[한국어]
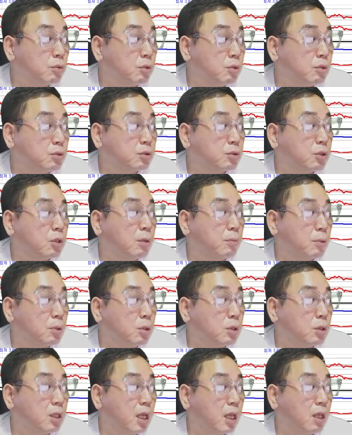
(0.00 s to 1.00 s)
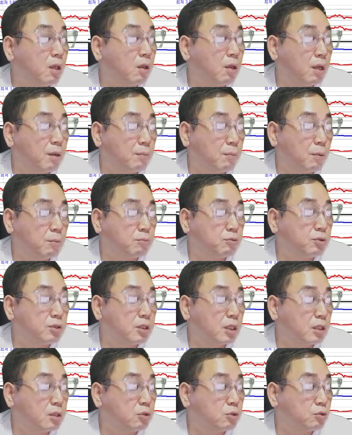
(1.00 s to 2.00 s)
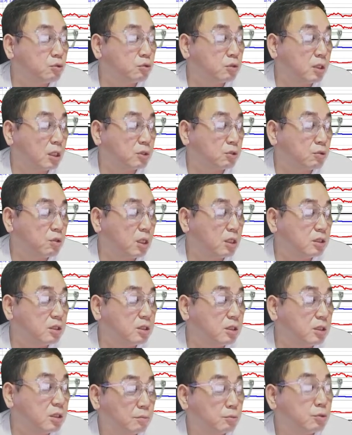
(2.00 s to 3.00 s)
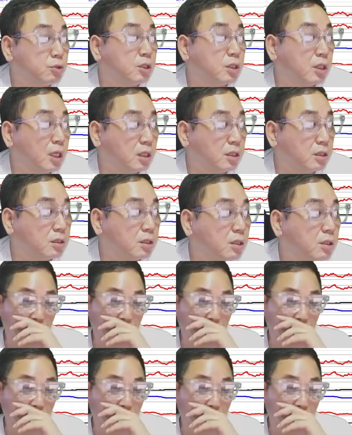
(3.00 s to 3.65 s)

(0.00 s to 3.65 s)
어, 전화번호를 남겨야 뭐 문자를 주고 자시고 하지. 문자 남기세요.